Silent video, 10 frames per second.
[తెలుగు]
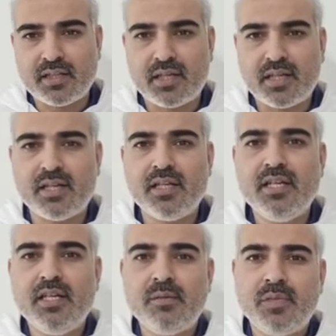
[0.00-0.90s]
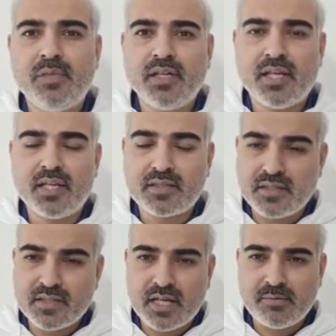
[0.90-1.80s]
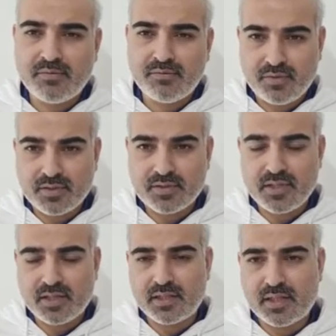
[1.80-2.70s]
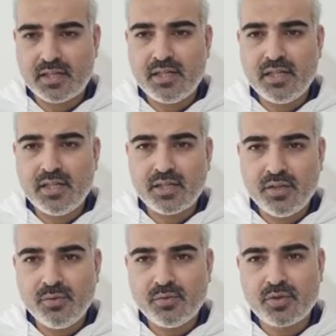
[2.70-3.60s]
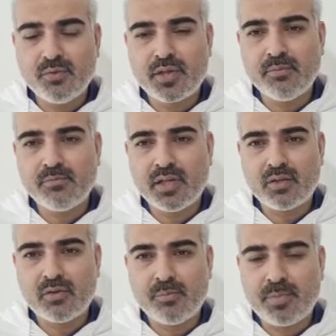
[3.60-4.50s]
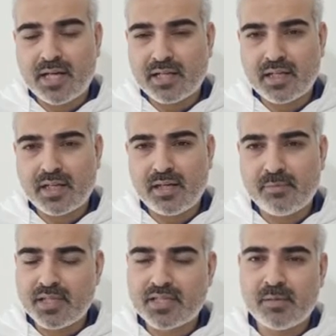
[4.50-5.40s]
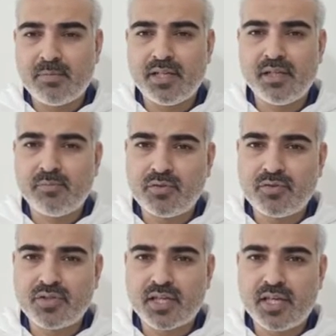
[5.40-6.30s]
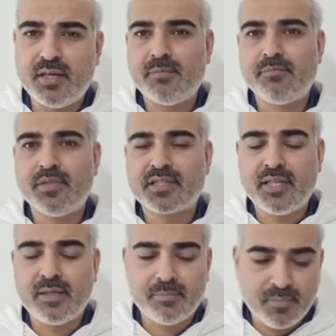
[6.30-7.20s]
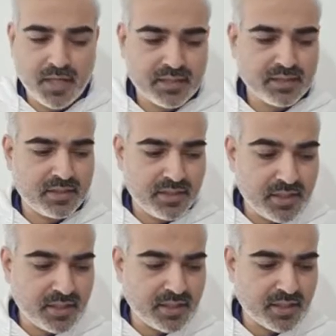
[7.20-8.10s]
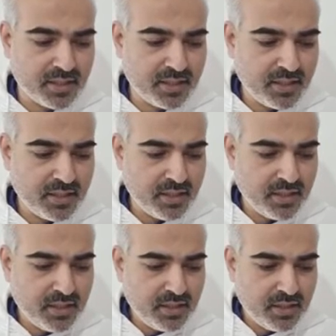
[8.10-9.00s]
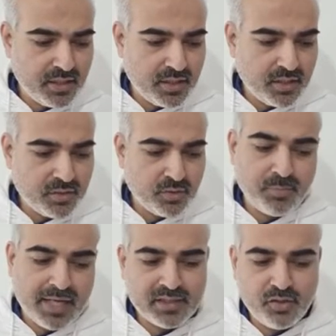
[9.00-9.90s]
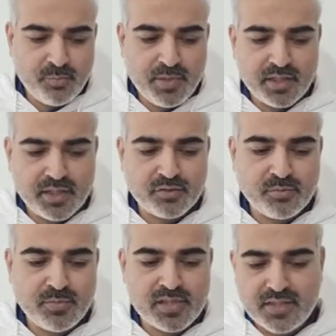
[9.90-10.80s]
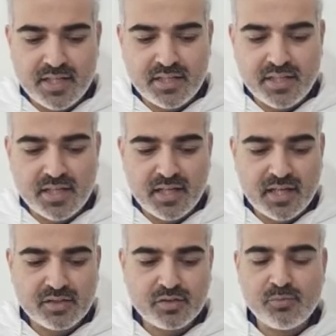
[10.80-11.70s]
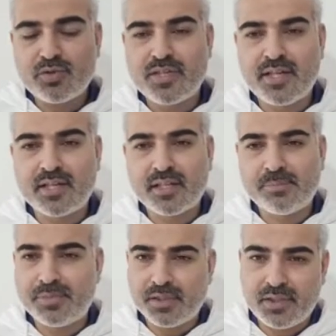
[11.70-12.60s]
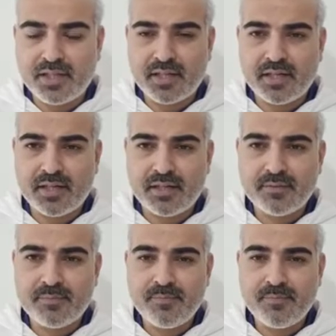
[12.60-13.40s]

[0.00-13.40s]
ఏదైతే మనం ఆలోచిస్తూ ఉంటామో మనకి ఏదైతే మంచి జరుగుతుందో అది ఈశ్వరుని యొక్క ఇష్టము ఆయన యొక్క ఇచ్ఛ కోరిక ఆయన సంకల్పమే అనుకుంటూ మనం నడుస్తూ ఉండాలి